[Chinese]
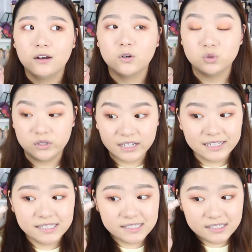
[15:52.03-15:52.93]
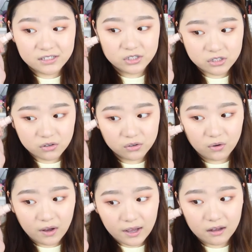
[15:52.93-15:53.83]
我觉得很新手友
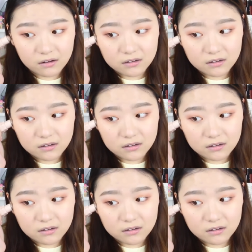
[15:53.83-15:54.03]
好。